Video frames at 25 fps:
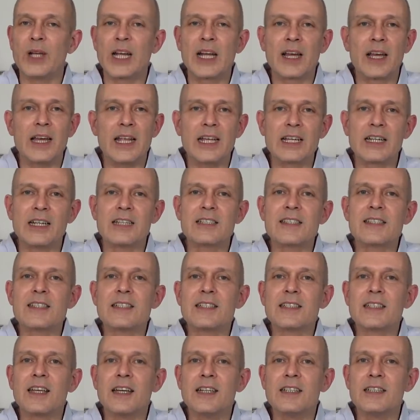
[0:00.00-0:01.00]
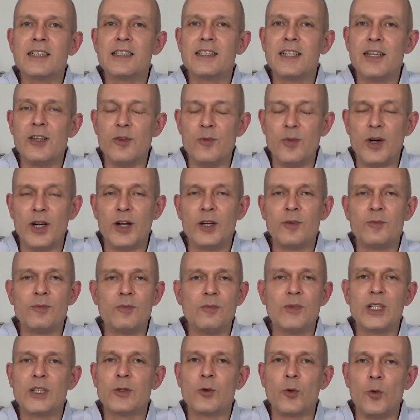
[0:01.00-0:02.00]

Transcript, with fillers: bekleckert sich da nicht immer mit